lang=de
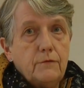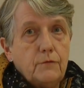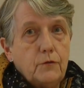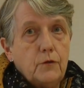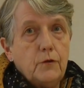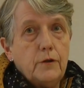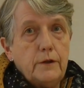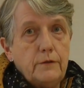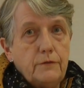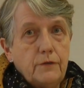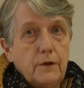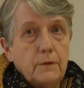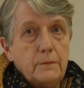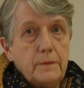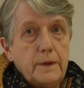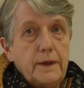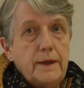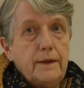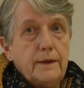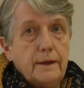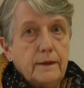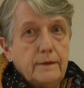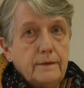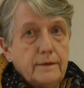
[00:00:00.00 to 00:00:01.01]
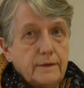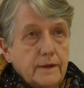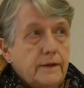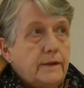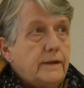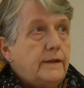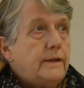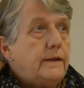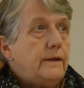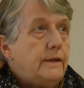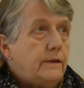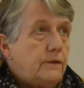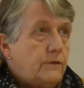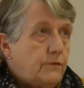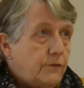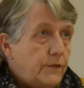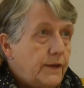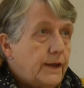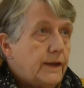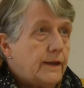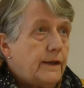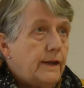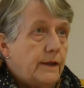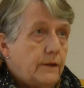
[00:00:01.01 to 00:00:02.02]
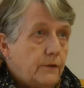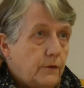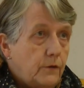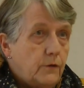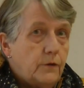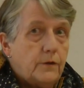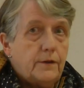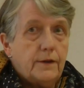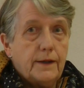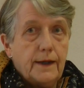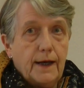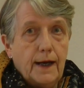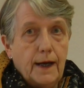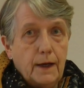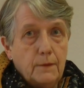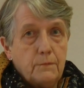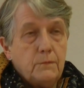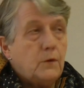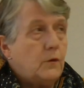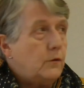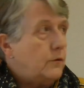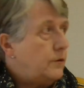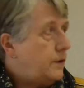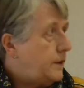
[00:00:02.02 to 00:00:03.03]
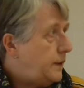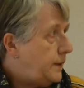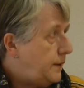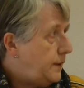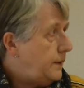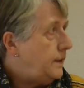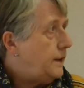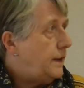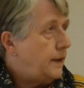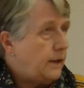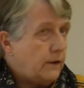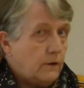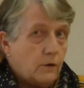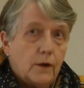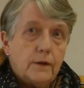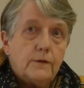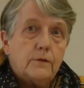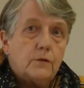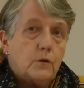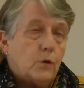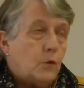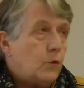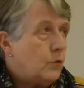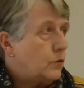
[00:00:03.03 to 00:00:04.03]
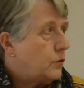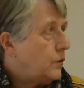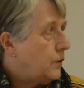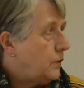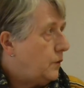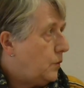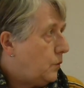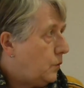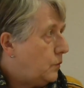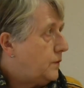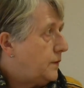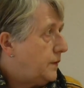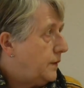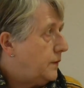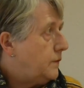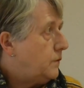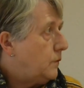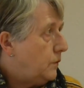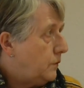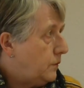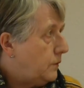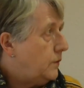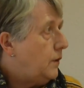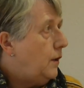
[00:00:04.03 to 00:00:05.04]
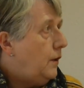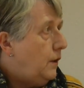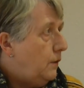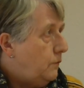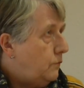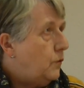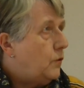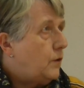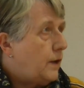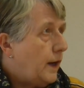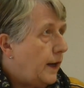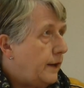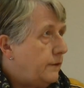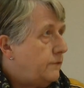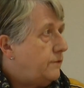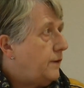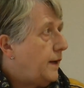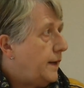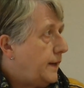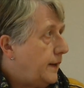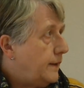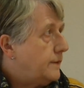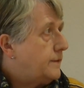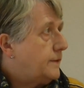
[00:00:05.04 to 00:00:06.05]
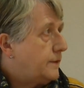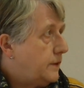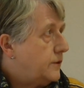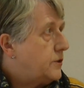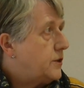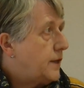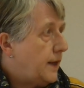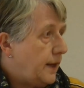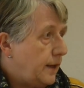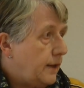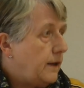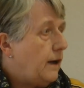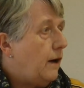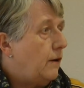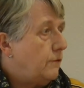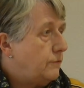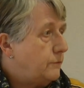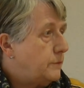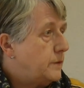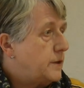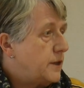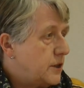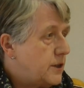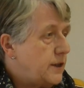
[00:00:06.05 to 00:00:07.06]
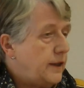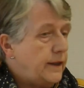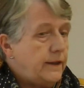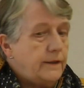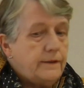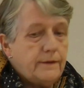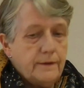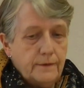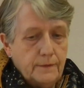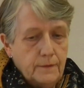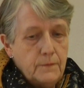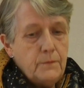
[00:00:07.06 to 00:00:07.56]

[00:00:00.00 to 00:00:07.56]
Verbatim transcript: wo die Familien sind, die es wirklich nötig haben und die in ganz großer Not sind und wo kein Weihnachtsgeschenk auf dem Tisch liegt,